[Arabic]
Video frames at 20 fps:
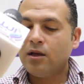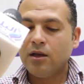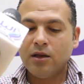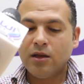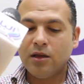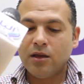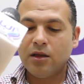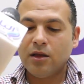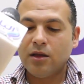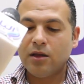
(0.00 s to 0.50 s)

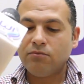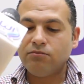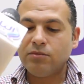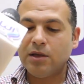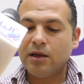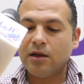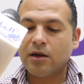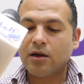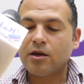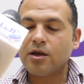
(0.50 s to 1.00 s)
آه,
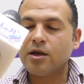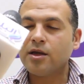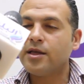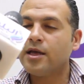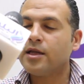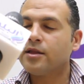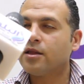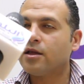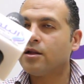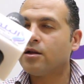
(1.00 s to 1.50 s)
آه،
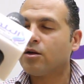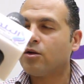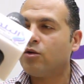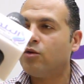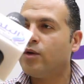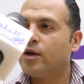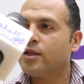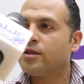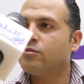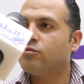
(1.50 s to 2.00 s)
قيادات
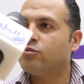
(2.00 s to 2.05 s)
القوات